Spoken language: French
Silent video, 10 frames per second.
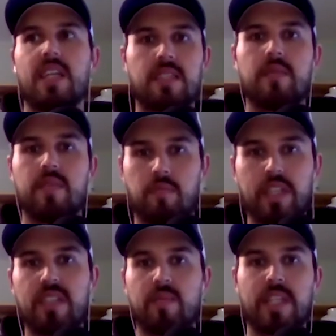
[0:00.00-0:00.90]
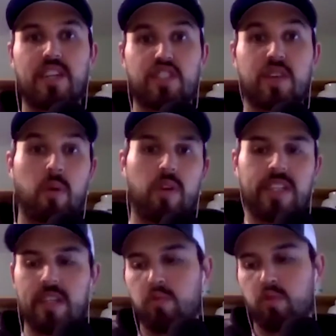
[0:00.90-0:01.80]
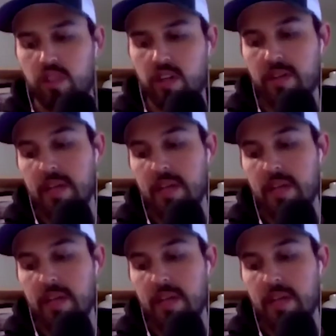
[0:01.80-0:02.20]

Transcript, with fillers: si moi, été en chèque pour l'été, puis tout ça.